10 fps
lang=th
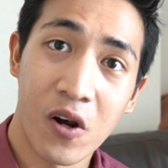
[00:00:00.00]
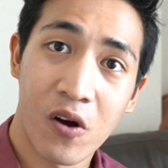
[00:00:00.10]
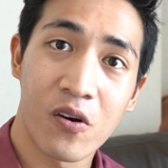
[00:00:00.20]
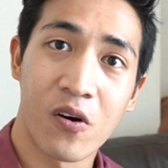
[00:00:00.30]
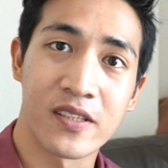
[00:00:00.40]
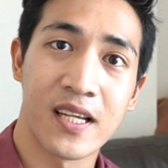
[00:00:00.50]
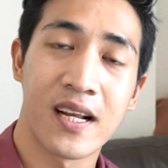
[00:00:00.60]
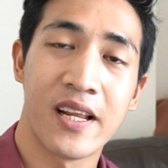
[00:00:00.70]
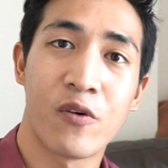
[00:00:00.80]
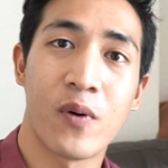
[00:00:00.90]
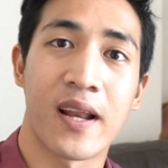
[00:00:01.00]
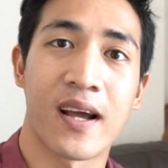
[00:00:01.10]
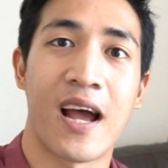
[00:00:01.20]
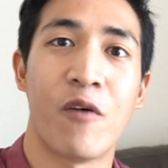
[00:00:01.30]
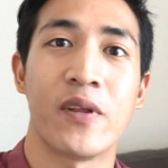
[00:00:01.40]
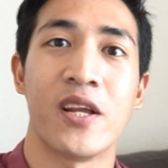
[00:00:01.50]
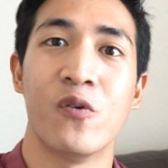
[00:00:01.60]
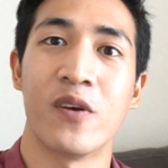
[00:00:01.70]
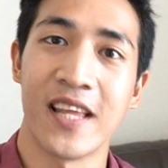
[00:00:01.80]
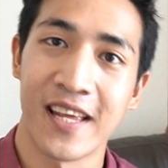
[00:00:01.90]
ยวมาลองของจริงกันเลยดีกว่านะครับว่าจะ
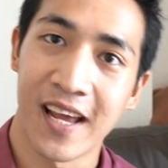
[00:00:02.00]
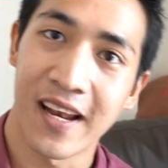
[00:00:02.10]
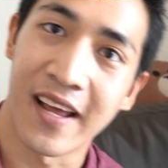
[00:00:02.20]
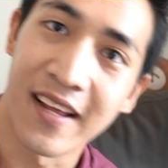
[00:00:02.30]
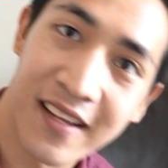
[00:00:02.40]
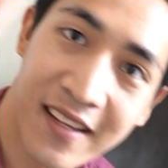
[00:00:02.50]
ดูดดีแค่ไหน